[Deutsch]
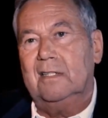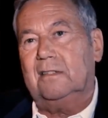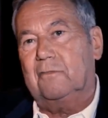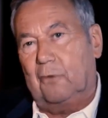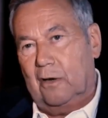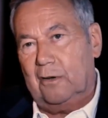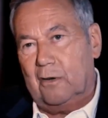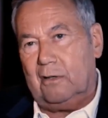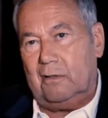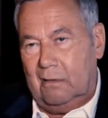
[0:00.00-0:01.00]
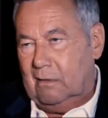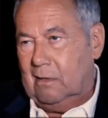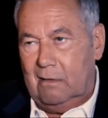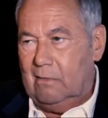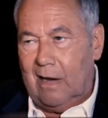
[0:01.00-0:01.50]
die vorher noch
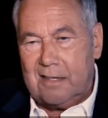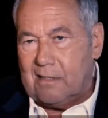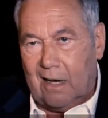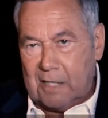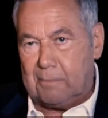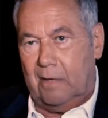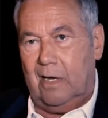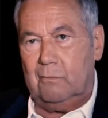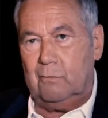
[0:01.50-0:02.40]
leicht erreichbar war.